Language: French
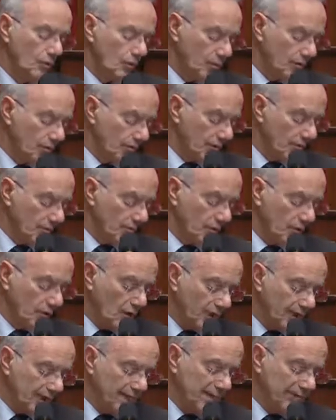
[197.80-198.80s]
Nous,
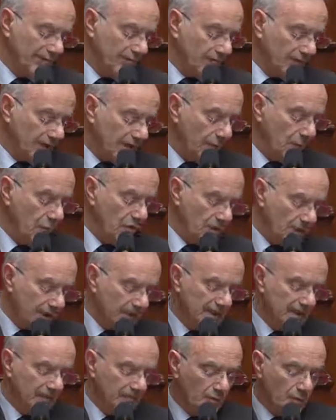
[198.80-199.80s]
nous avons
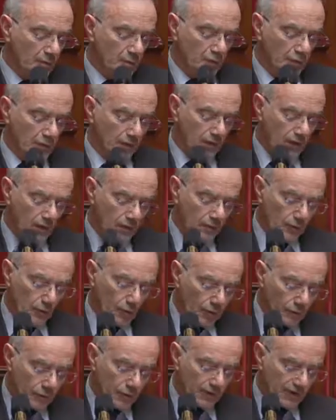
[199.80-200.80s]
collectivement le devoir de
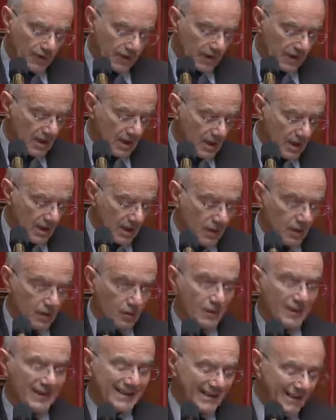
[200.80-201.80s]
refuser
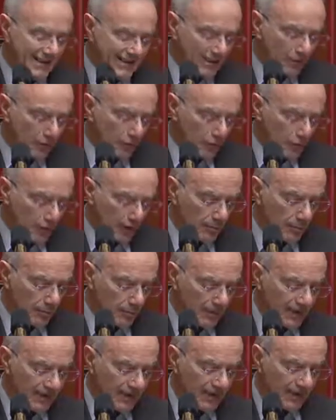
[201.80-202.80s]
que les institutions
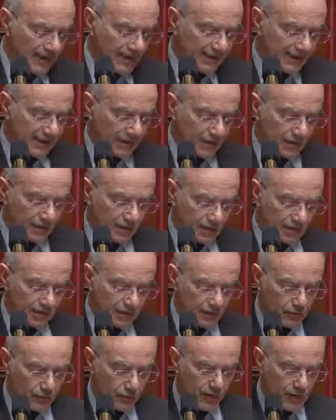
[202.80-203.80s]
républicaines héritées de notre
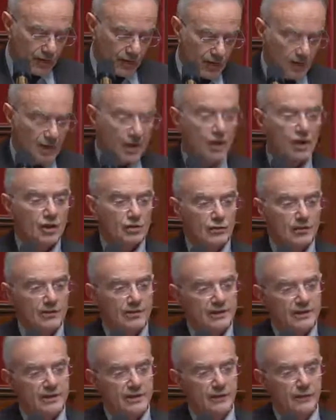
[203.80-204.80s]
histoire
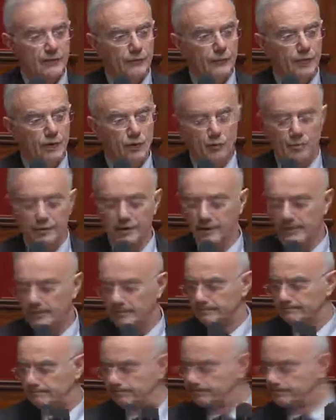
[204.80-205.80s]
soient ainsi foulées aux pieds.